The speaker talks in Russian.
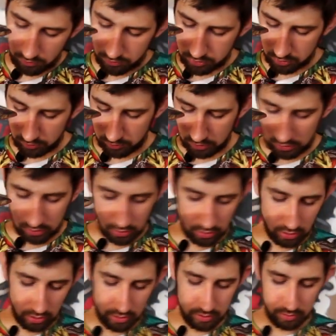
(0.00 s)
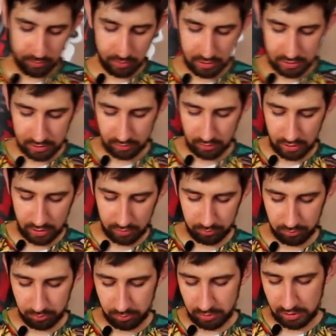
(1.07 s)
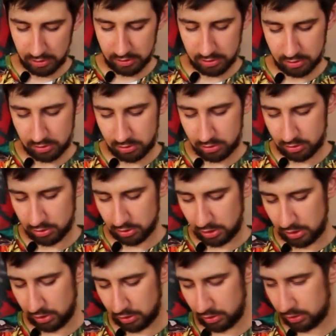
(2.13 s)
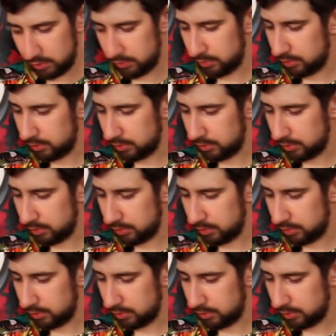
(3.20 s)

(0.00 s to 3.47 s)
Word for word: Все верно, да, один мы оставляем без шарика.